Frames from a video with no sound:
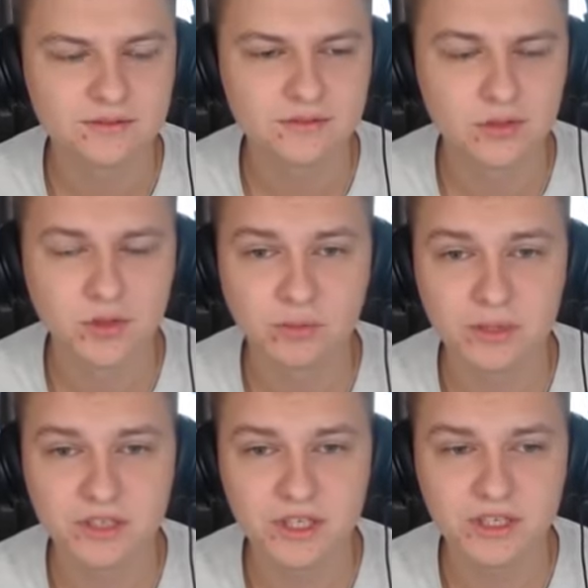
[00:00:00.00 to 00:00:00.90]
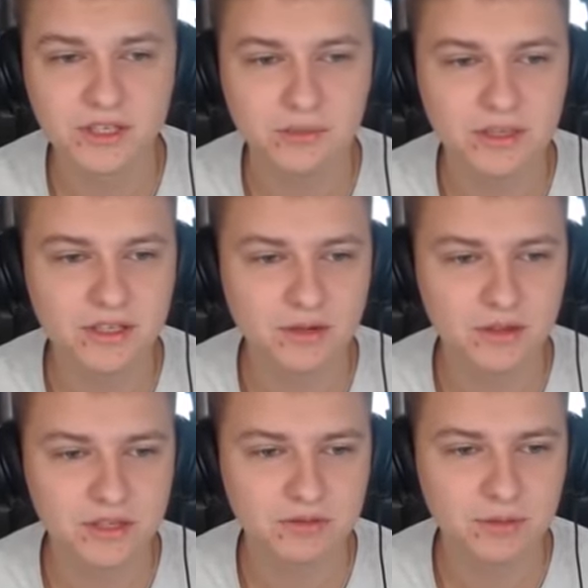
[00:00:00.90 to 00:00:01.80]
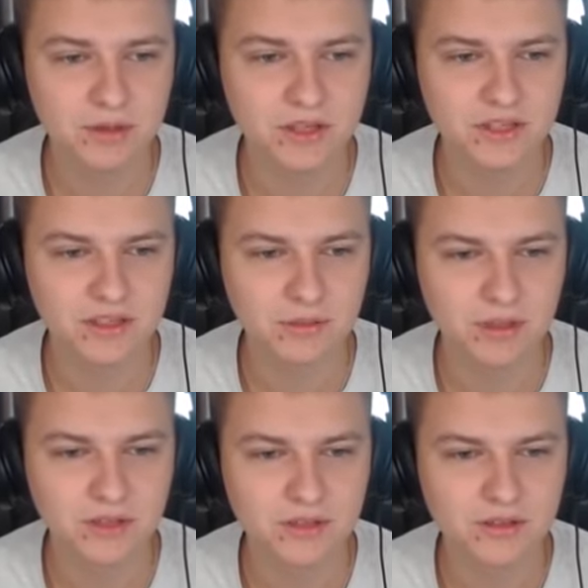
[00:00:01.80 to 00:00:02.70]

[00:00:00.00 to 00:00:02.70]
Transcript: Ну чего вы молчите? Комментируйте свой поединок, блин.